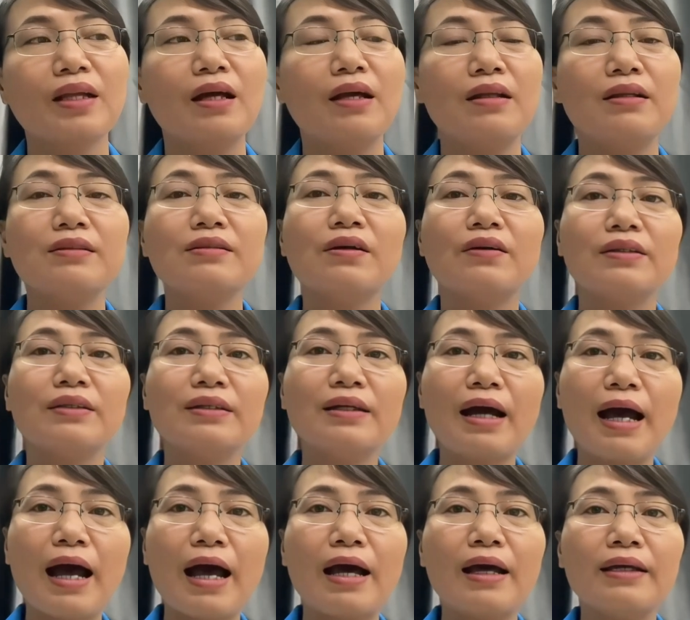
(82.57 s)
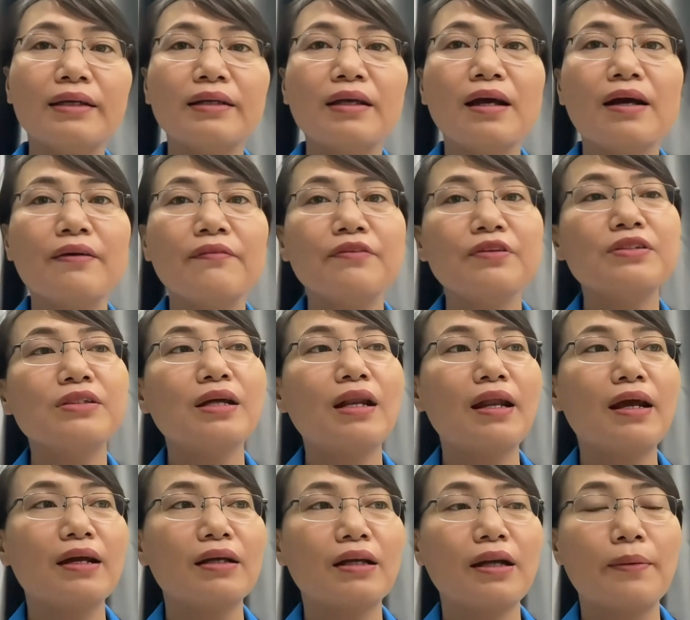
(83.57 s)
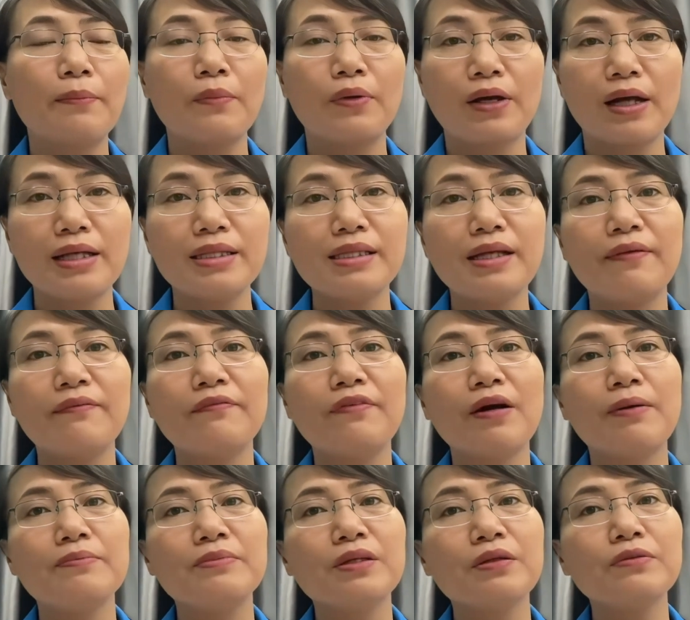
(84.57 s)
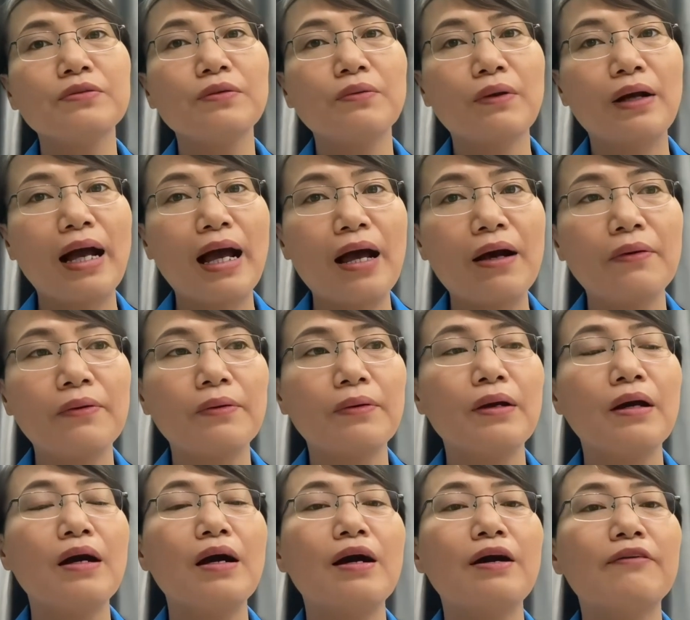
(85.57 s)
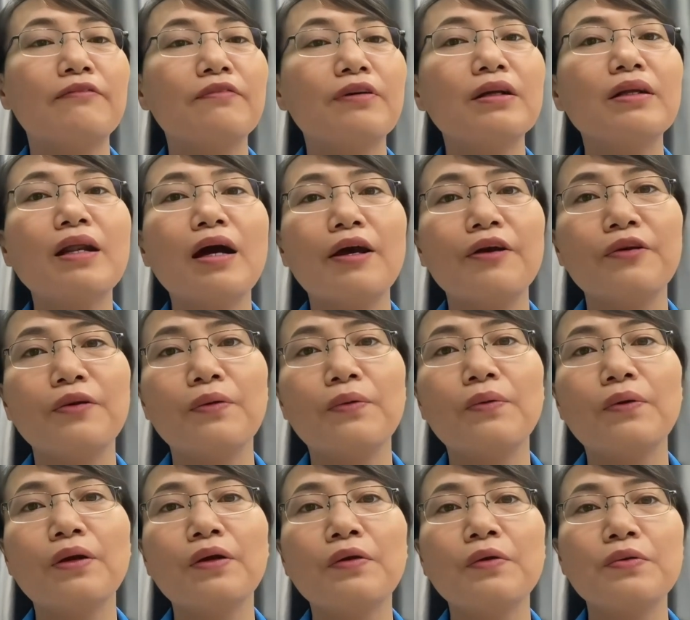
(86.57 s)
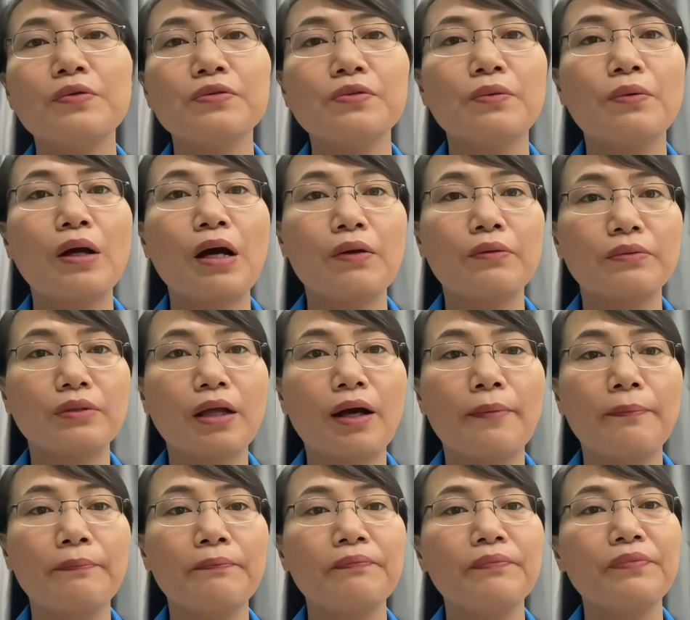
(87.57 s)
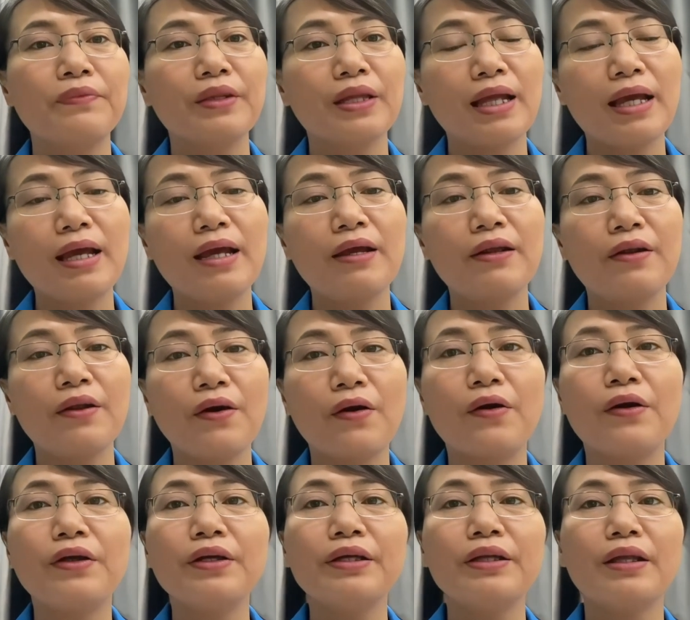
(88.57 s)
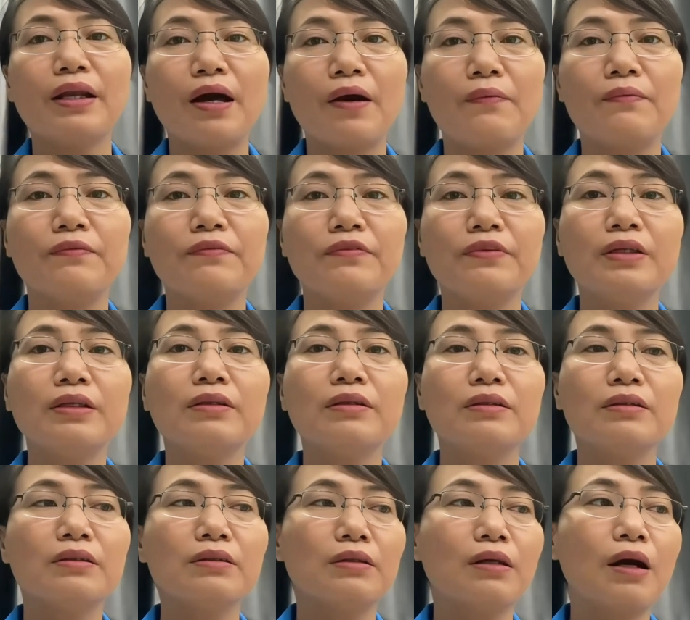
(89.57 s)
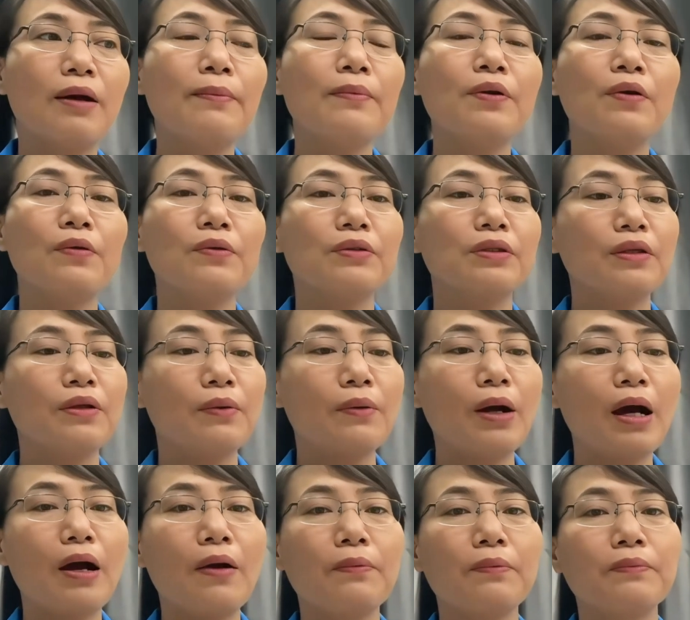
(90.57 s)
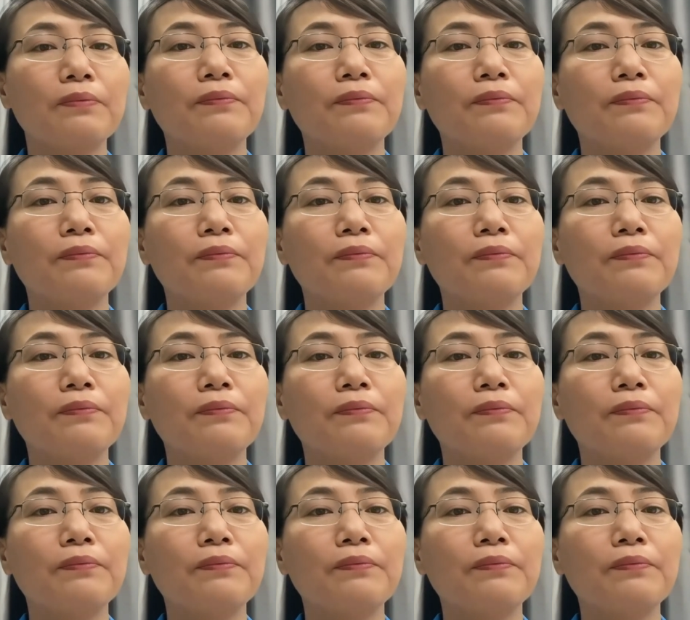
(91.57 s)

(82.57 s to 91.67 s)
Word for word: lý do thứ hai Futureland là một cái sản phẩm giáo dục cao với đầy đủ các nội dung học tập nghe nói đọc viết từ cấp độ tiểu học